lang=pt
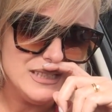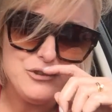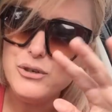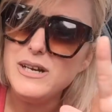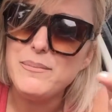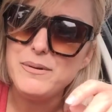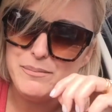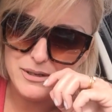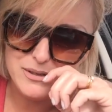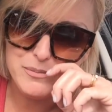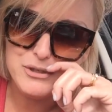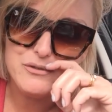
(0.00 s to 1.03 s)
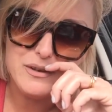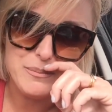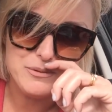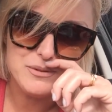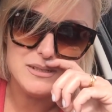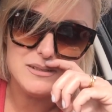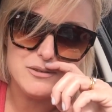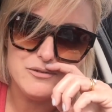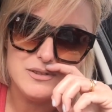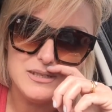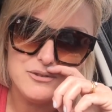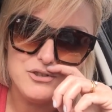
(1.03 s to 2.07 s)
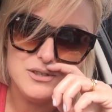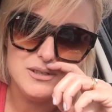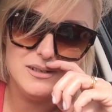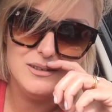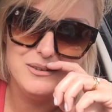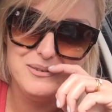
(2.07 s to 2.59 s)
Deixa eu ganhar primeiro, depois eu falo pra vocês o que eu vou fazer com o dinheiro.